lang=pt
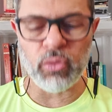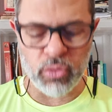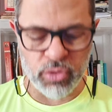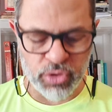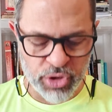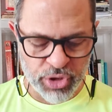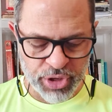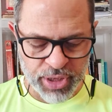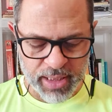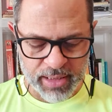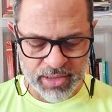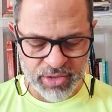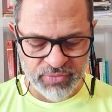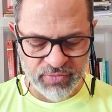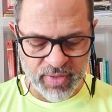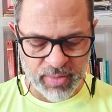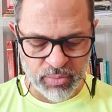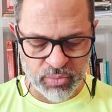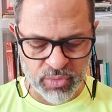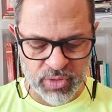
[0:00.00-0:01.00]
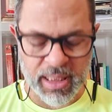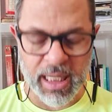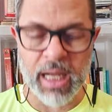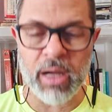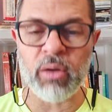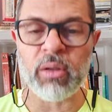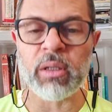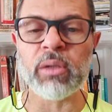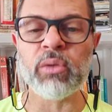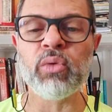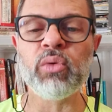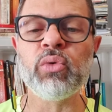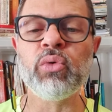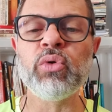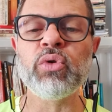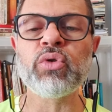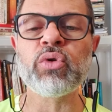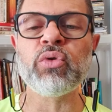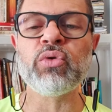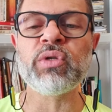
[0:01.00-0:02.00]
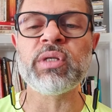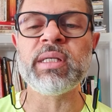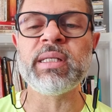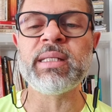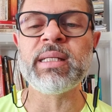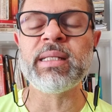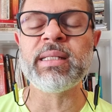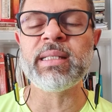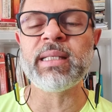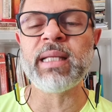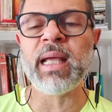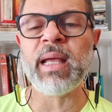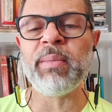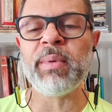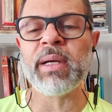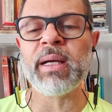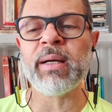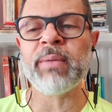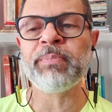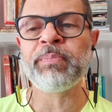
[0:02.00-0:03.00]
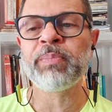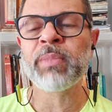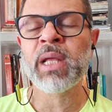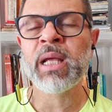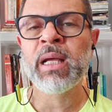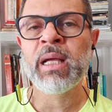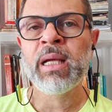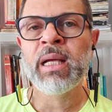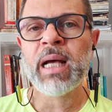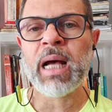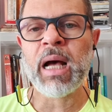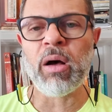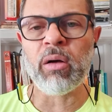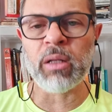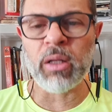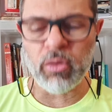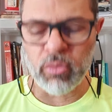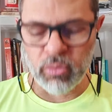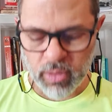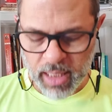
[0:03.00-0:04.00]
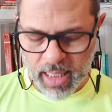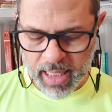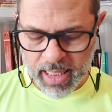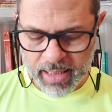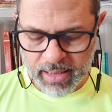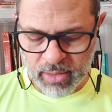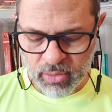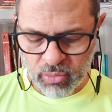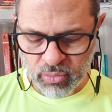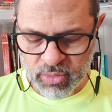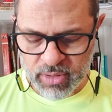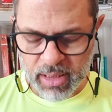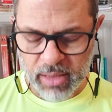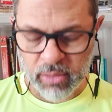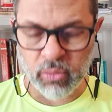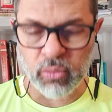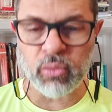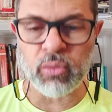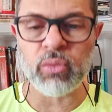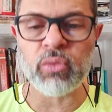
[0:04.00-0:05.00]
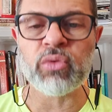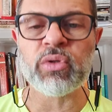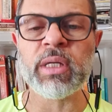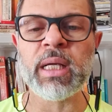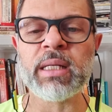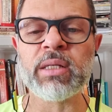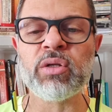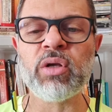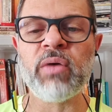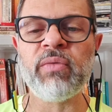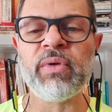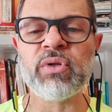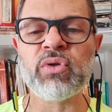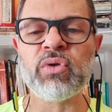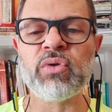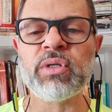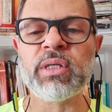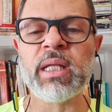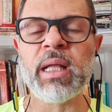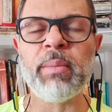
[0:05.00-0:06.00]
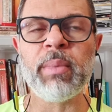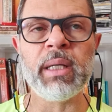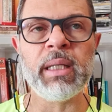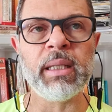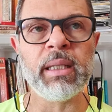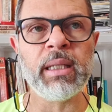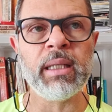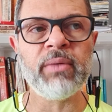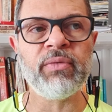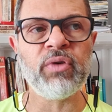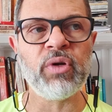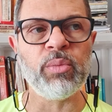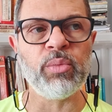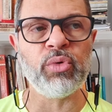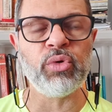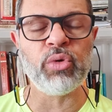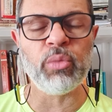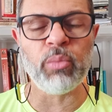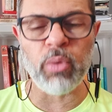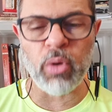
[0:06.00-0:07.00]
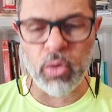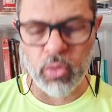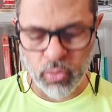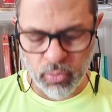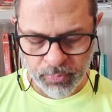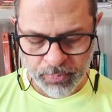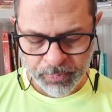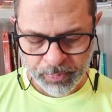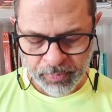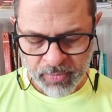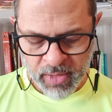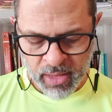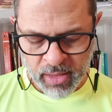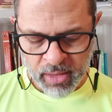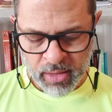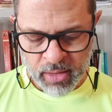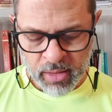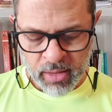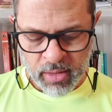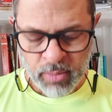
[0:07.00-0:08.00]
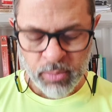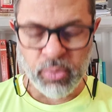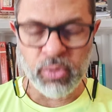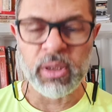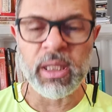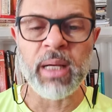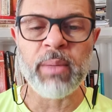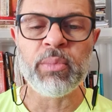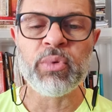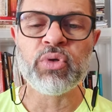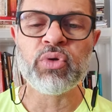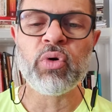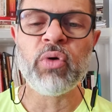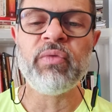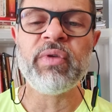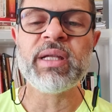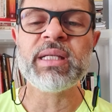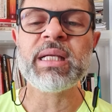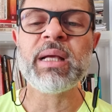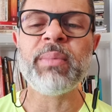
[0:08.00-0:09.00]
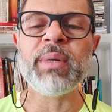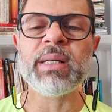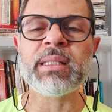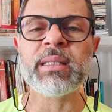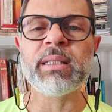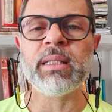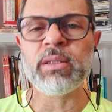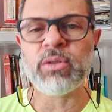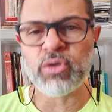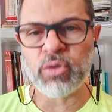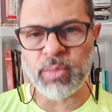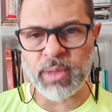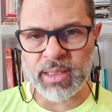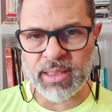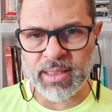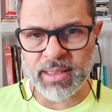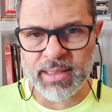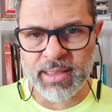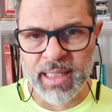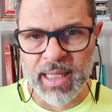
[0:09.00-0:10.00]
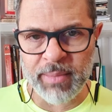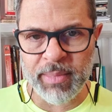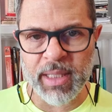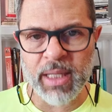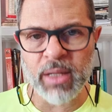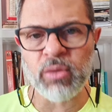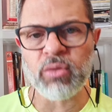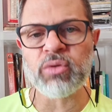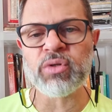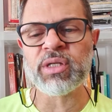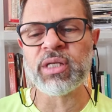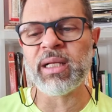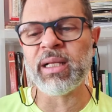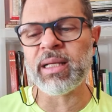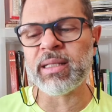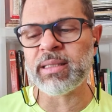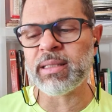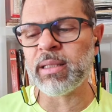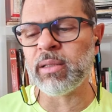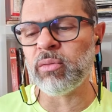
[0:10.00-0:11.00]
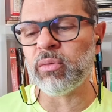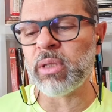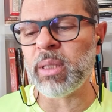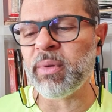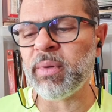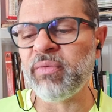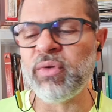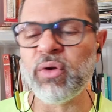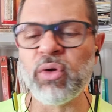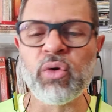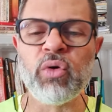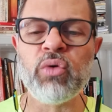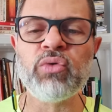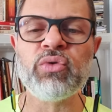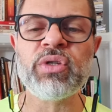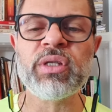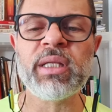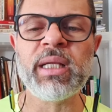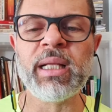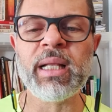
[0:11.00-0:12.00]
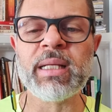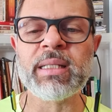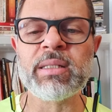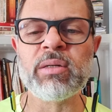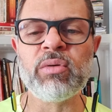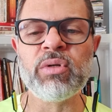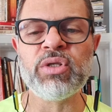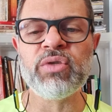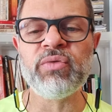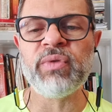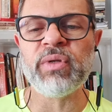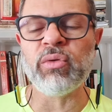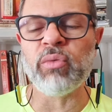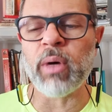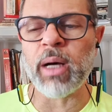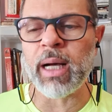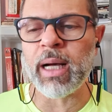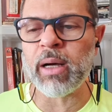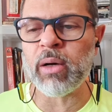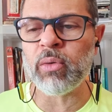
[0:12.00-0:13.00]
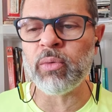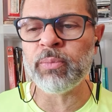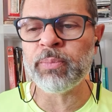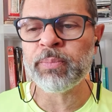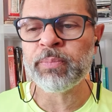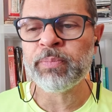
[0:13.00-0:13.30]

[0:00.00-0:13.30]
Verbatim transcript: Hoje já tivemos aula do curso Consciência Sistêmica, aula online com os alunos das 9 às 11 da manhã, foi muito bom pudemos conversar bastante sobre sistêmica, constelação. O tema foi constelação individual.